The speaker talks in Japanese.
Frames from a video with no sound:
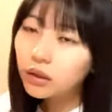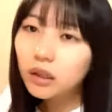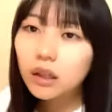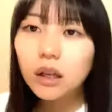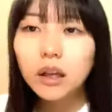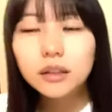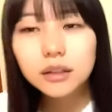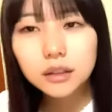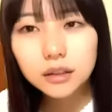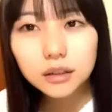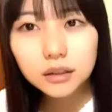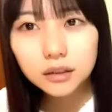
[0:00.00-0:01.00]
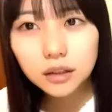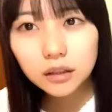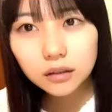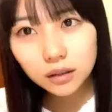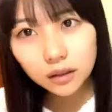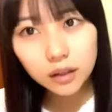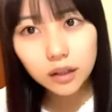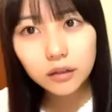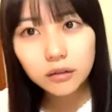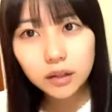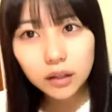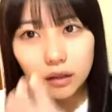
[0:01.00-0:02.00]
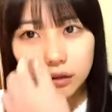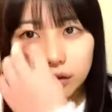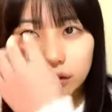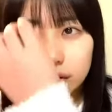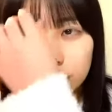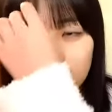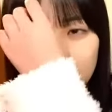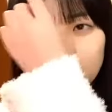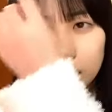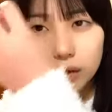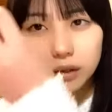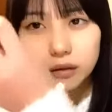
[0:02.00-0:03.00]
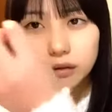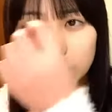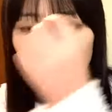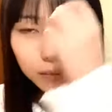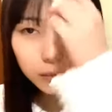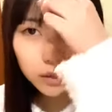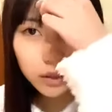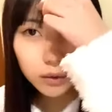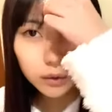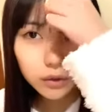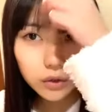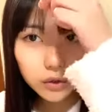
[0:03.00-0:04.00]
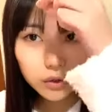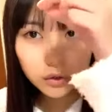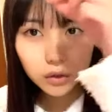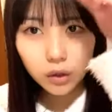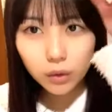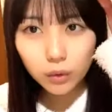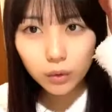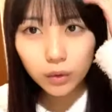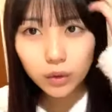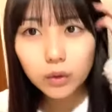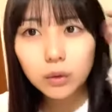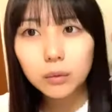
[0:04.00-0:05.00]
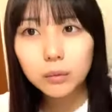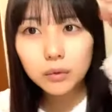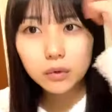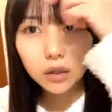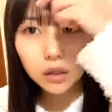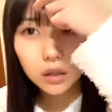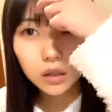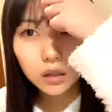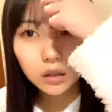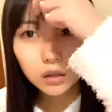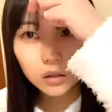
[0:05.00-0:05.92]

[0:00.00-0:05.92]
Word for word: になら配信1時間くらいできるんだけどお昼は多分仕事中の人が多いと思うから